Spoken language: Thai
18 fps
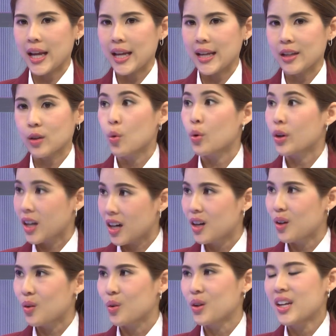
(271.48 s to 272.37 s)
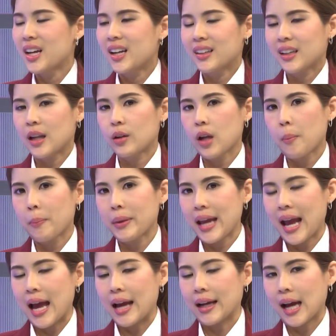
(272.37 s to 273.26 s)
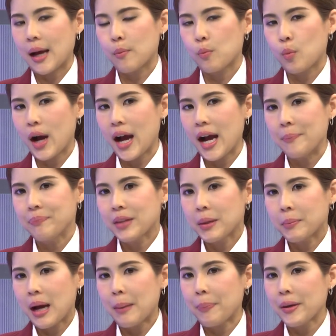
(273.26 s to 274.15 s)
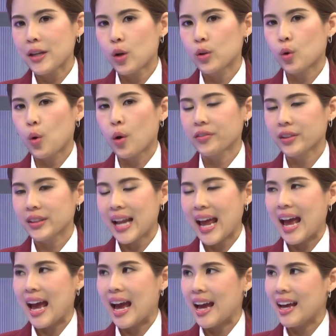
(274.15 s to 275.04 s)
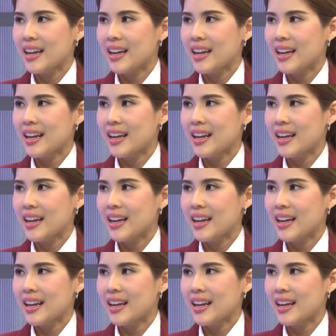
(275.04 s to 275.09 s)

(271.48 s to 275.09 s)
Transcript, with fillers: ใน Google เราลองไปหาคำว่าภาพยนตร์โฆษณา